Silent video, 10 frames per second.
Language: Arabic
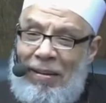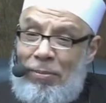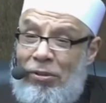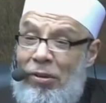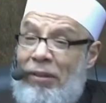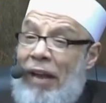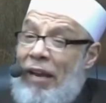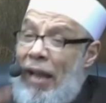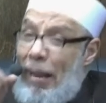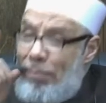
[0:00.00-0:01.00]
النبي صلى الله عليه وسلم
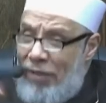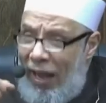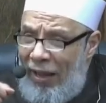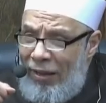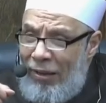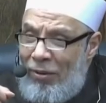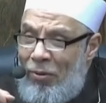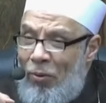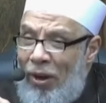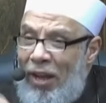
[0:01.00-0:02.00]
كان يمزح
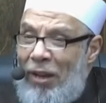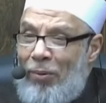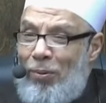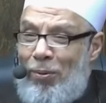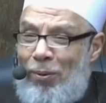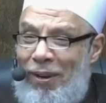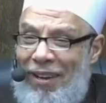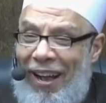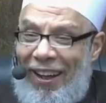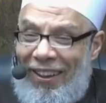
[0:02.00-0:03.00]
ولا يقول
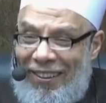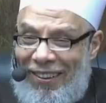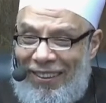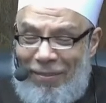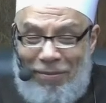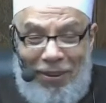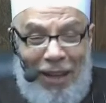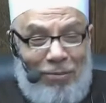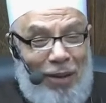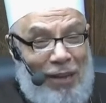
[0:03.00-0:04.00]
إلا حقا
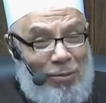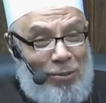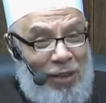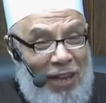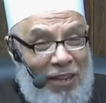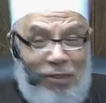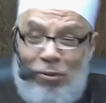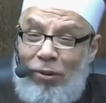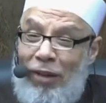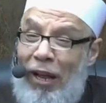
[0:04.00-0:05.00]
امرأة عجوز جاءت يا
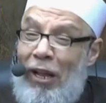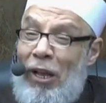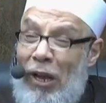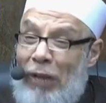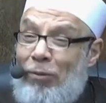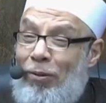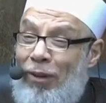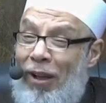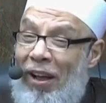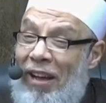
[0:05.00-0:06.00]
رسول الله ادعو
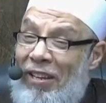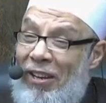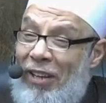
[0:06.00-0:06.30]
الله أن